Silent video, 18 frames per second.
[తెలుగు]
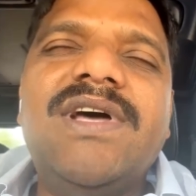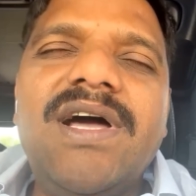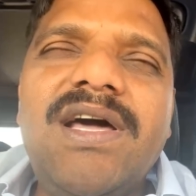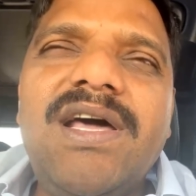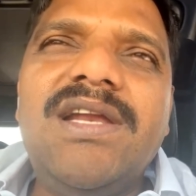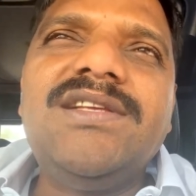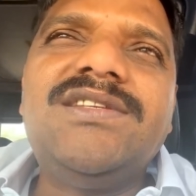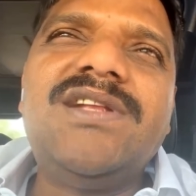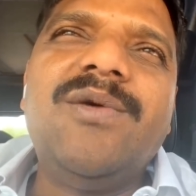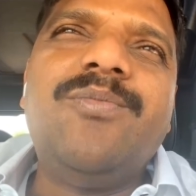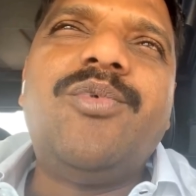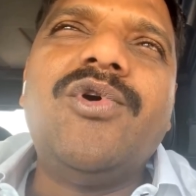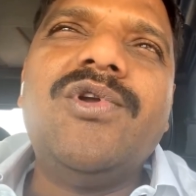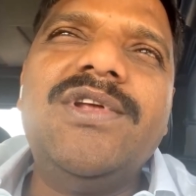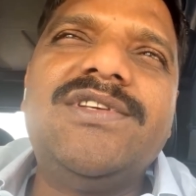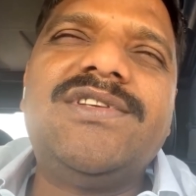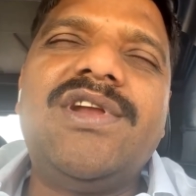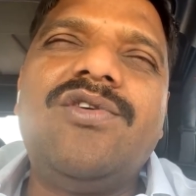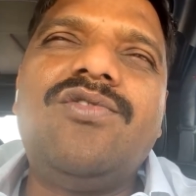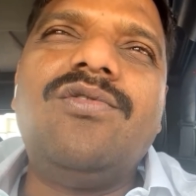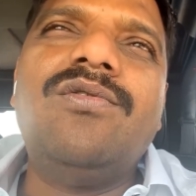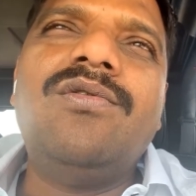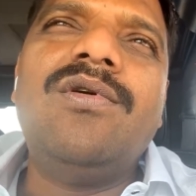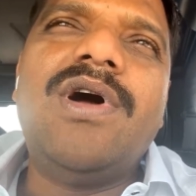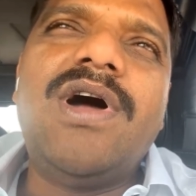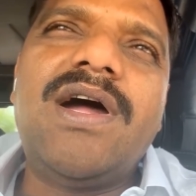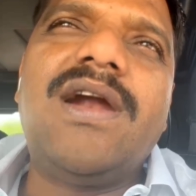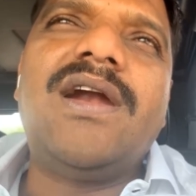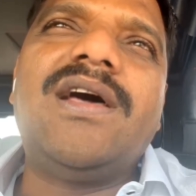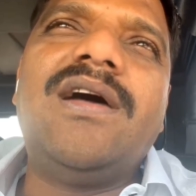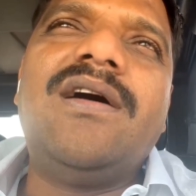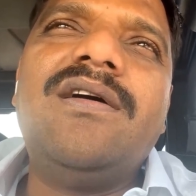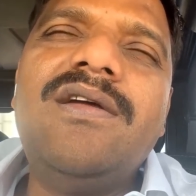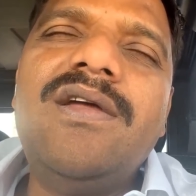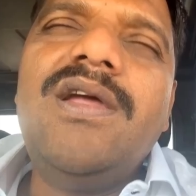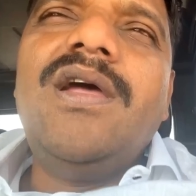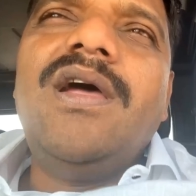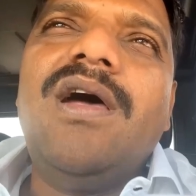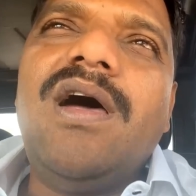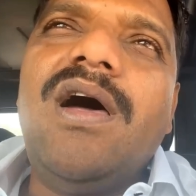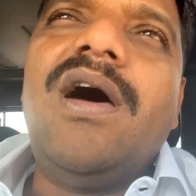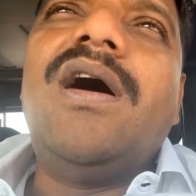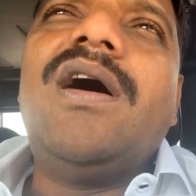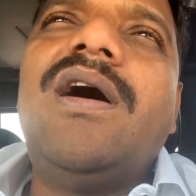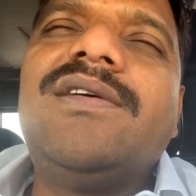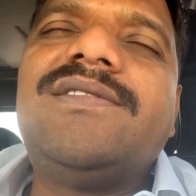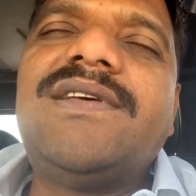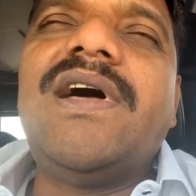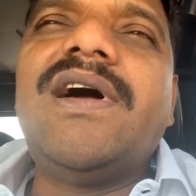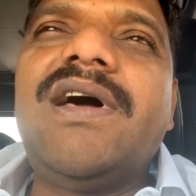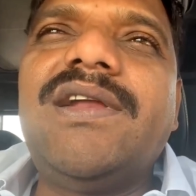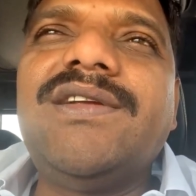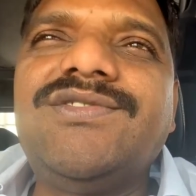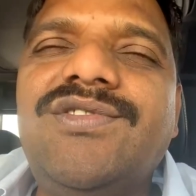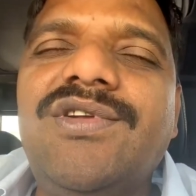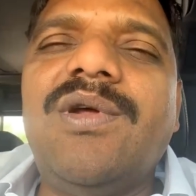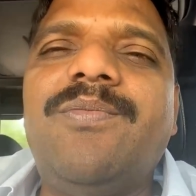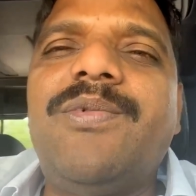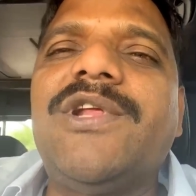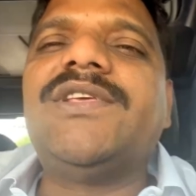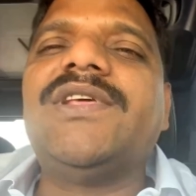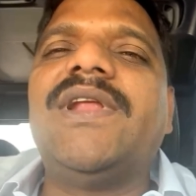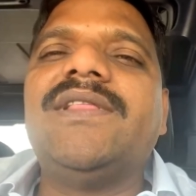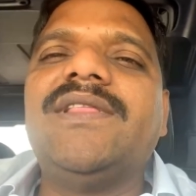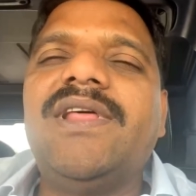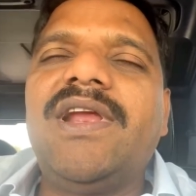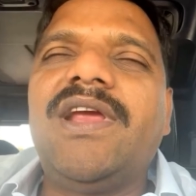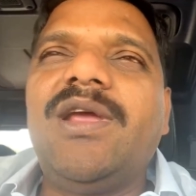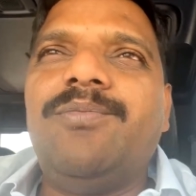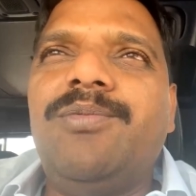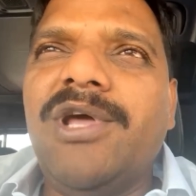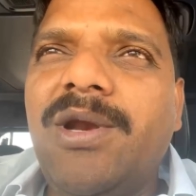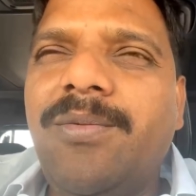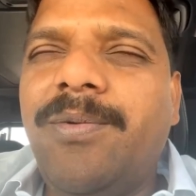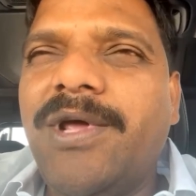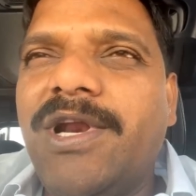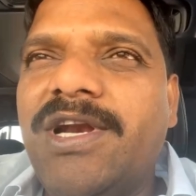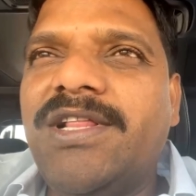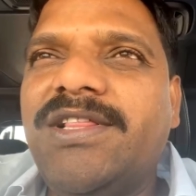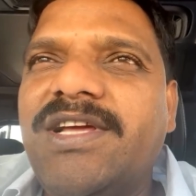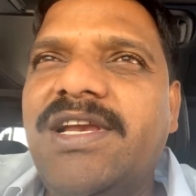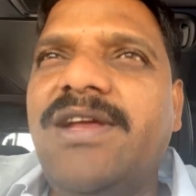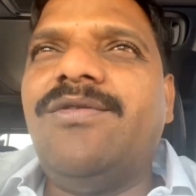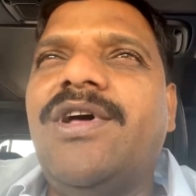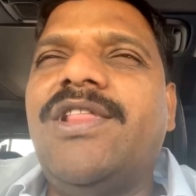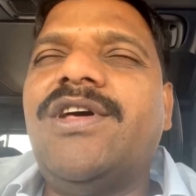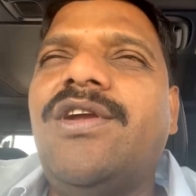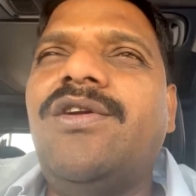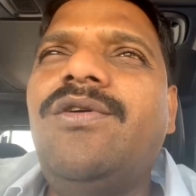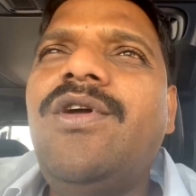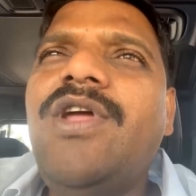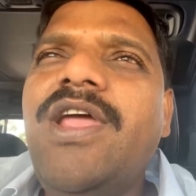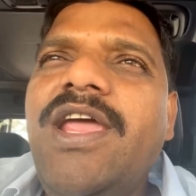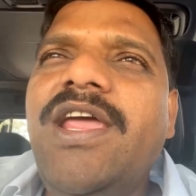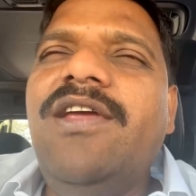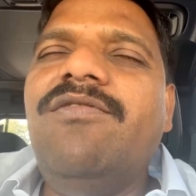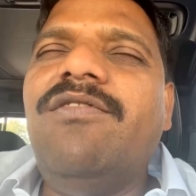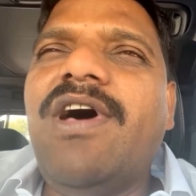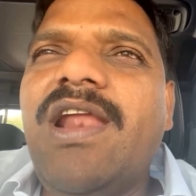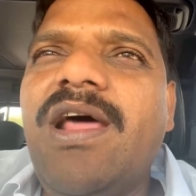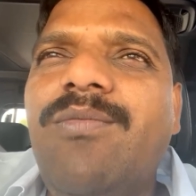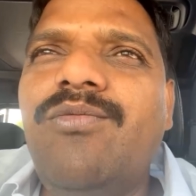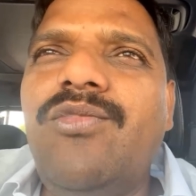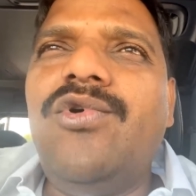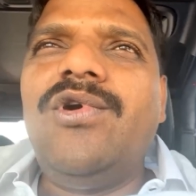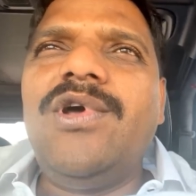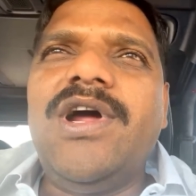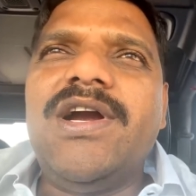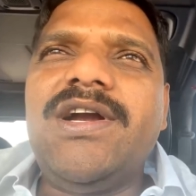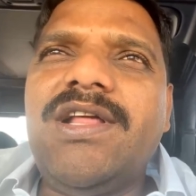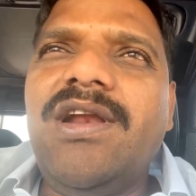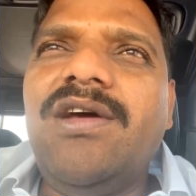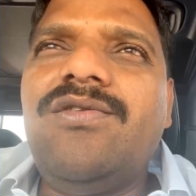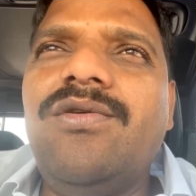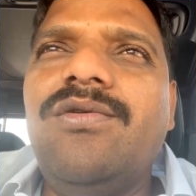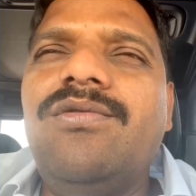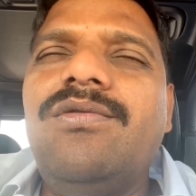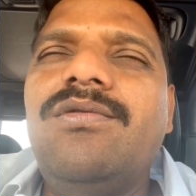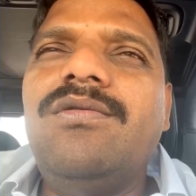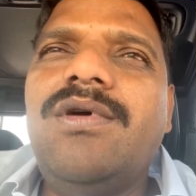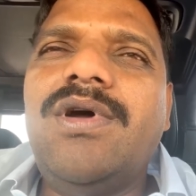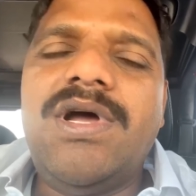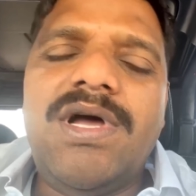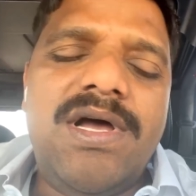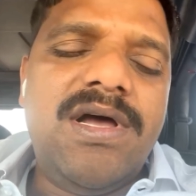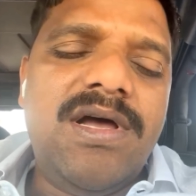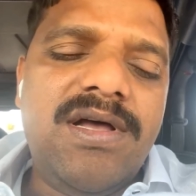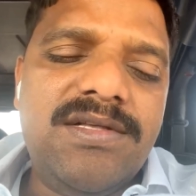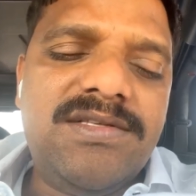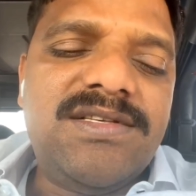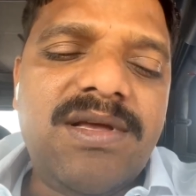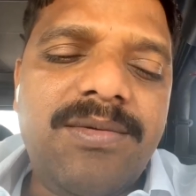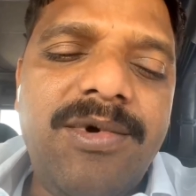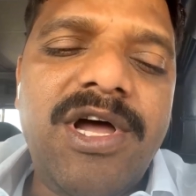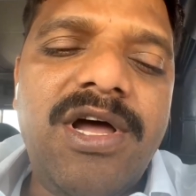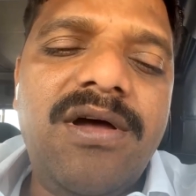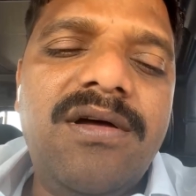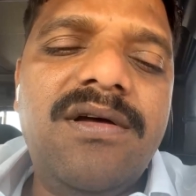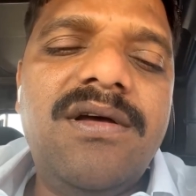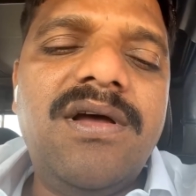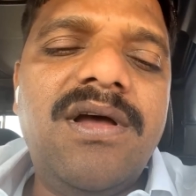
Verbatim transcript: సహకరించిన పోలీసులకు అక్కడ ఆ సహకరిస్తున్న ప్రజలందరికీ పేరు పేరున ధన్యవాదాలు ఇవాళ మూడు గంటలకు ఆ సభ